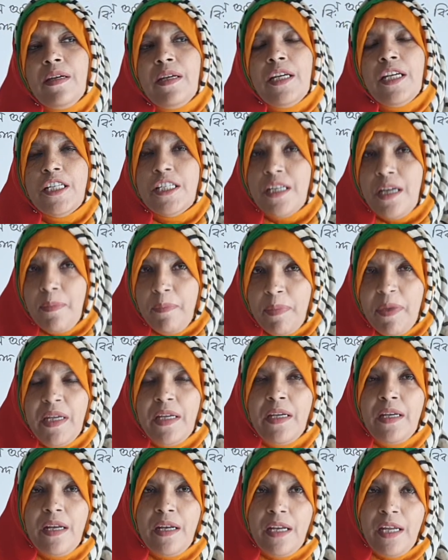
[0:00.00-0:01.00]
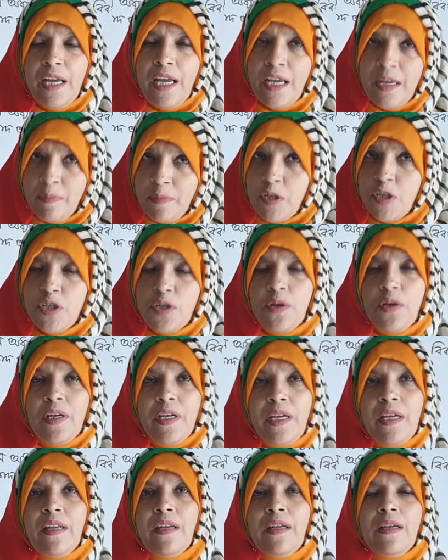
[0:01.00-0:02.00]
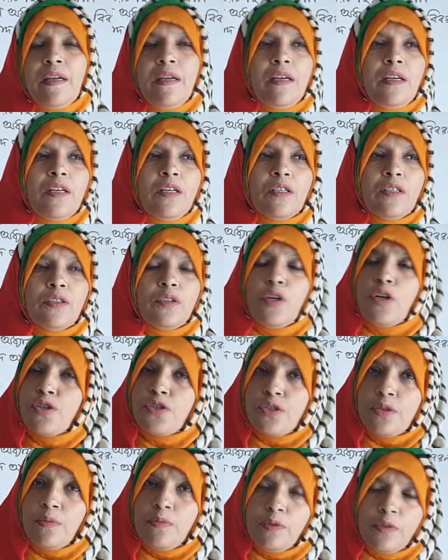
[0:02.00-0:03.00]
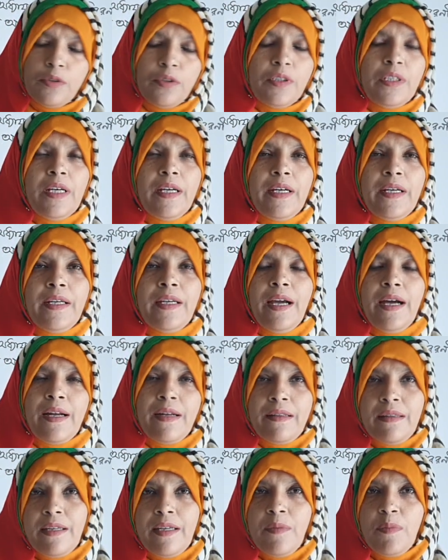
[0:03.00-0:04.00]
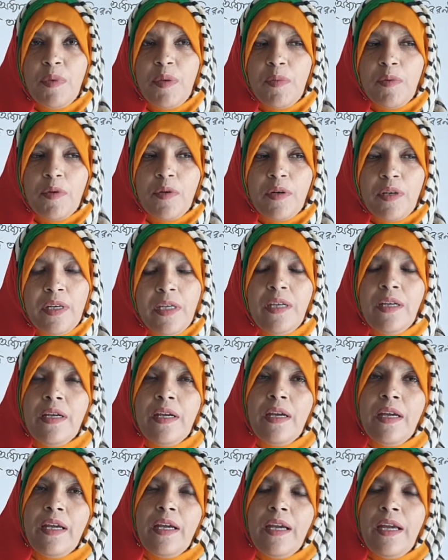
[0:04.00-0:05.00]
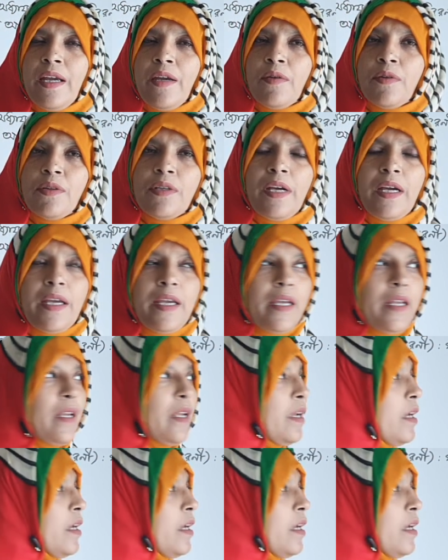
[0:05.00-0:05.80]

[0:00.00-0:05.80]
হিসাব বিজ্ঞান এই বিষয়ের দশম অধ্যায় আর্থিক বিবরণী এই অধ্যায়ের